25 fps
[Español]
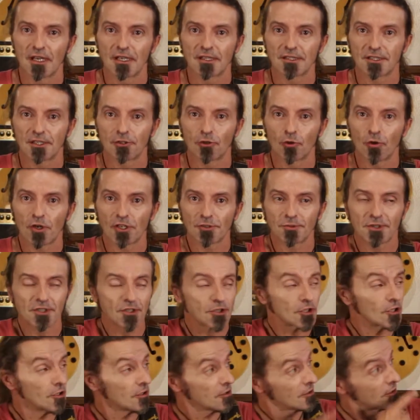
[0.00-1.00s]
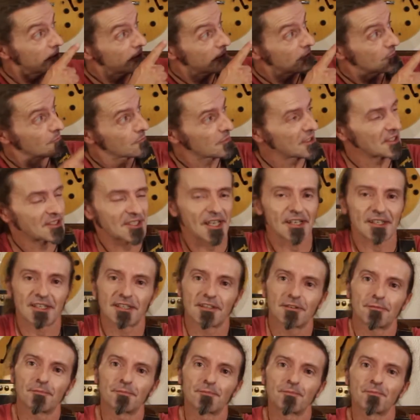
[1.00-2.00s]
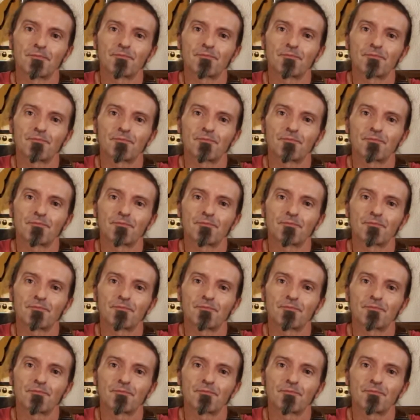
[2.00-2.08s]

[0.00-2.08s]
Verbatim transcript: Si no lo has visto, pincha aquí.